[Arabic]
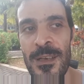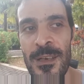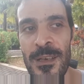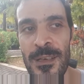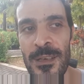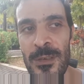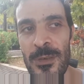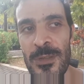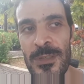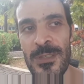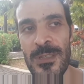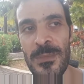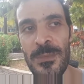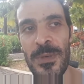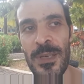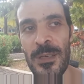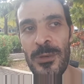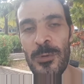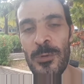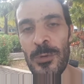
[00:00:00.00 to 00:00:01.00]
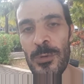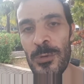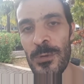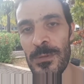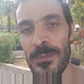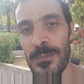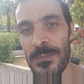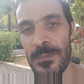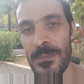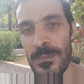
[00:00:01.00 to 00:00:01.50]
الرز بياكلوه
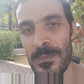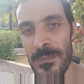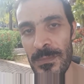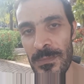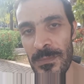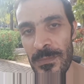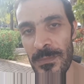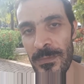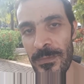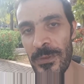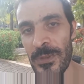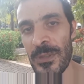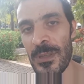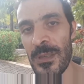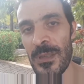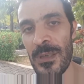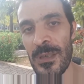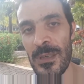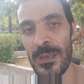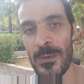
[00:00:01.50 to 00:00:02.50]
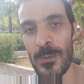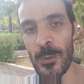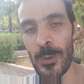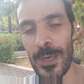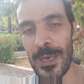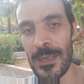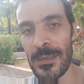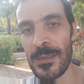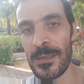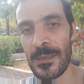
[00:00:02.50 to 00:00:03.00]
فطار
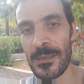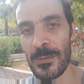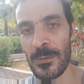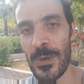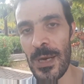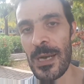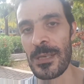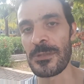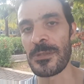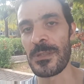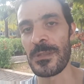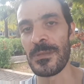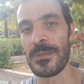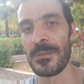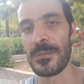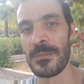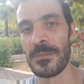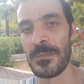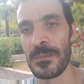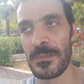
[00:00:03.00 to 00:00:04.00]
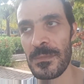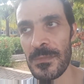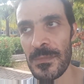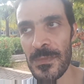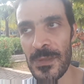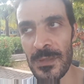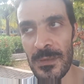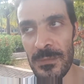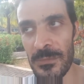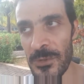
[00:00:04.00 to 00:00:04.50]
وغدا وعشاء
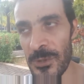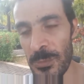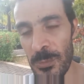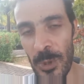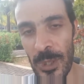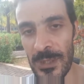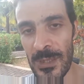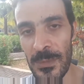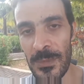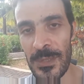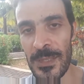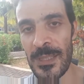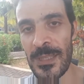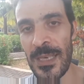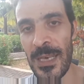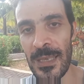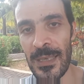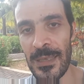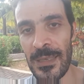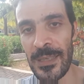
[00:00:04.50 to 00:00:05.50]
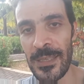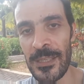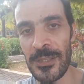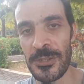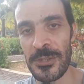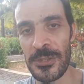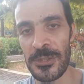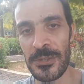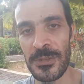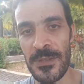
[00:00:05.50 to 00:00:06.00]
مش معتمدين على العيش
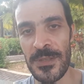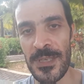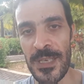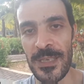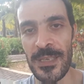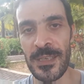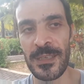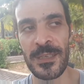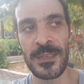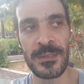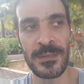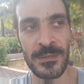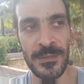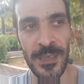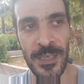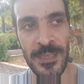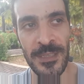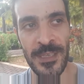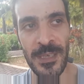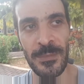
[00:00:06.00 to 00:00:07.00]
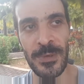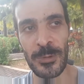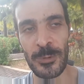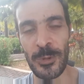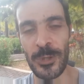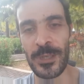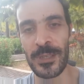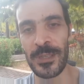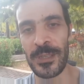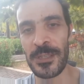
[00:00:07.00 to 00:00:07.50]
زينا انسى
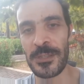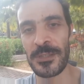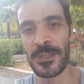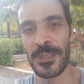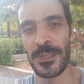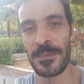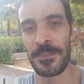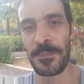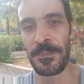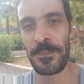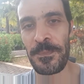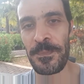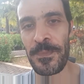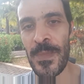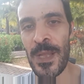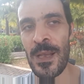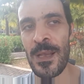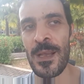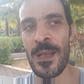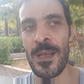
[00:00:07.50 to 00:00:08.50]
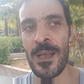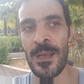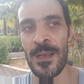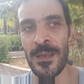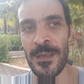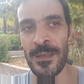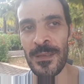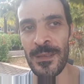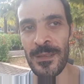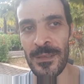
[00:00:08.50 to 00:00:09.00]
موضوع العيش ده
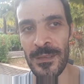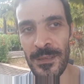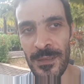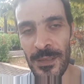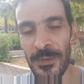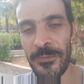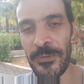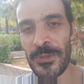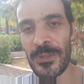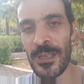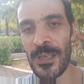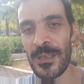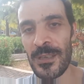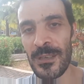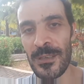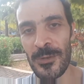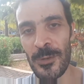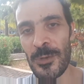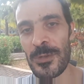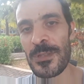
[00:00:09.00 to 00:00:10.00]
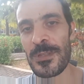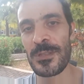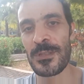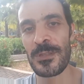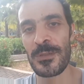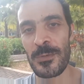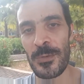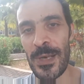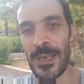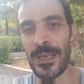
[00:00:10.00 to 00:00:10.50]
الفطار
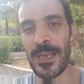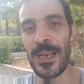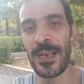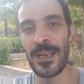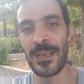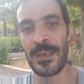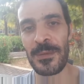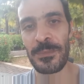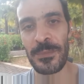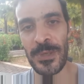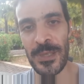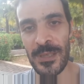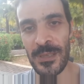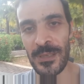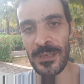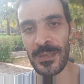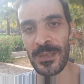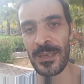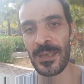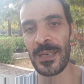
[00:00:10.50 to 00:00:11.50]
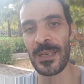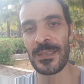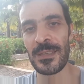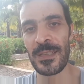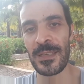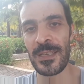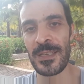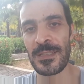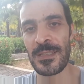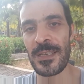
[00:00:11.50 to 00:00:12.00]
رز واي حاجه جنبيه
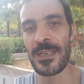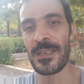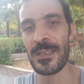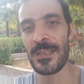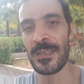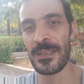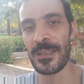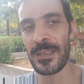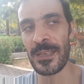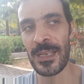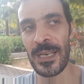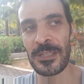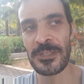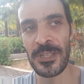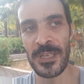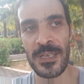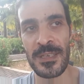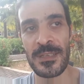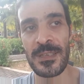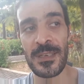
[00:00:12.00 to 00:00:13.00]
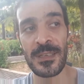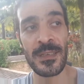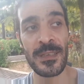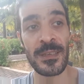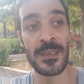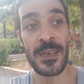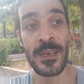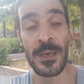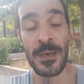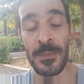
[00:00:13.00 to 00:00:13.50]
الغدا كذلك العشاء كذلك
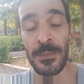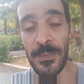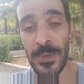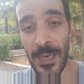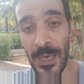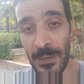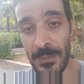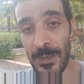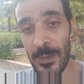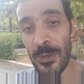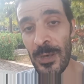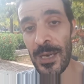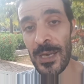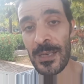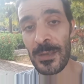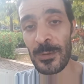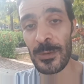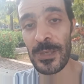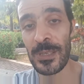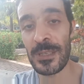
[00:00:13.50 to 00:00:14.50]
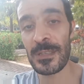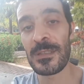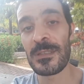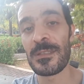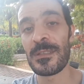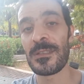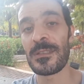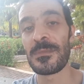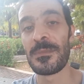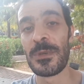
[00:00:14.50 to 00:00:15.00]
بيعملوا حلويات
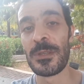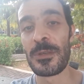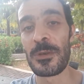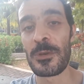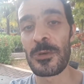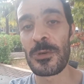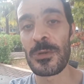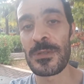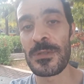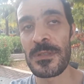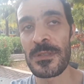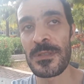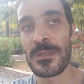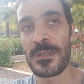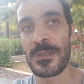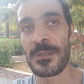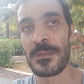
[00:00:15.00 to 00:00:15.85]
من الرز